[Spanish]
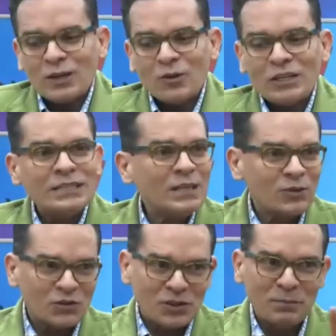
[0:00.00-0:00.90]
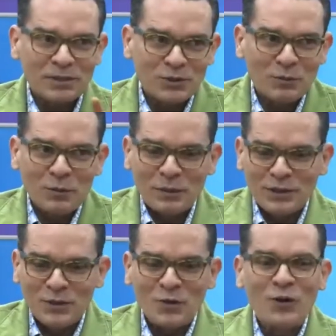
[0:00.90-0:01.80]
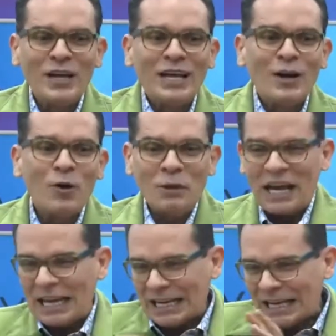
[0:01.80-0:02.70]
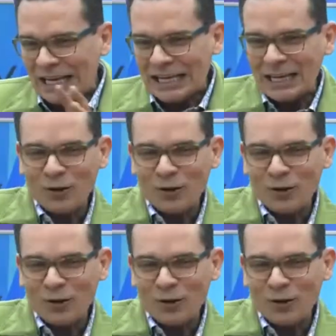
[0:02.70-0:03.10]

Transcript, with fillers: que los del centro siempre somos medio sí, y